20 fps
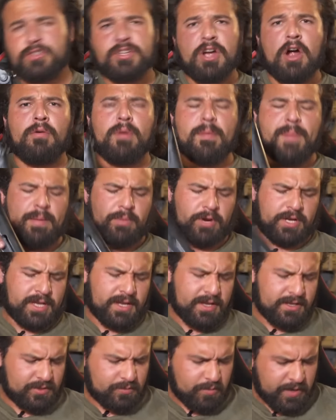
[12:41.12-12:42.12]

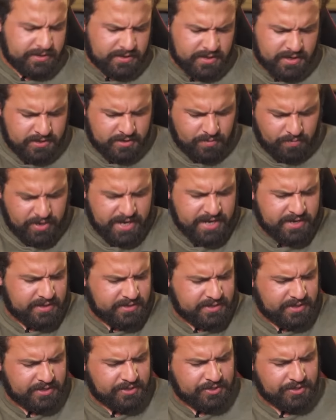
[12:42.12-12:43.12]
Запомните, дети, чему вас
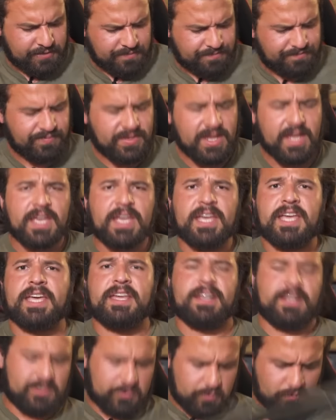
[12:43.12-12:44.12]
учил дядя Брэндон?
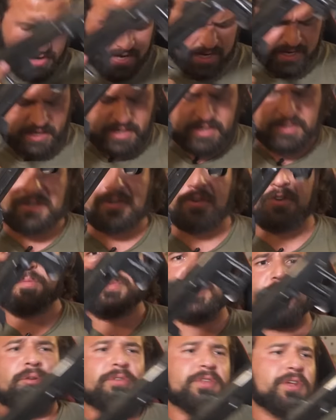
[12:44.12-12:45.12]
Гораздо проще
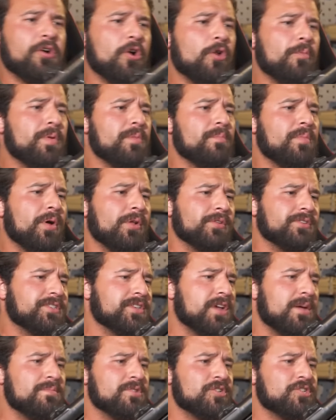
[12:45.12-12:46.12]
построить автоматический
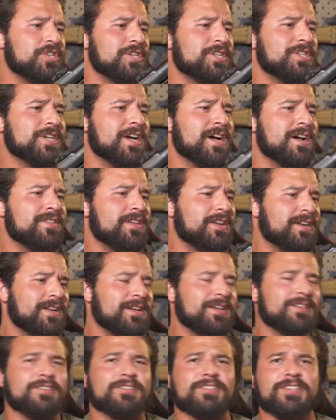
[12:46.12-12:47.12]
пистолет-пулемет, чем
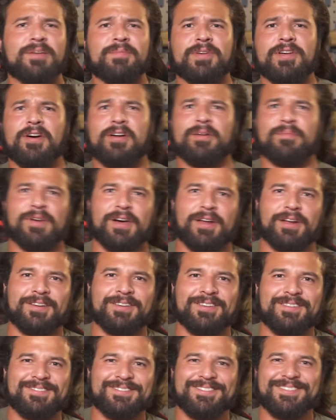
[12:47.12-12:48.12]

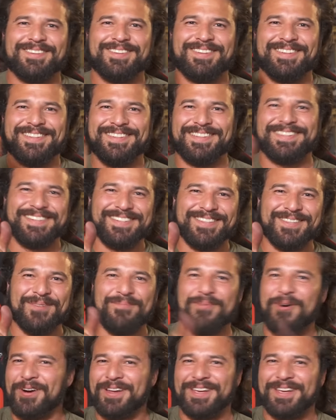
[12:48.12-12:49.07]
полуавтоматический. Сила в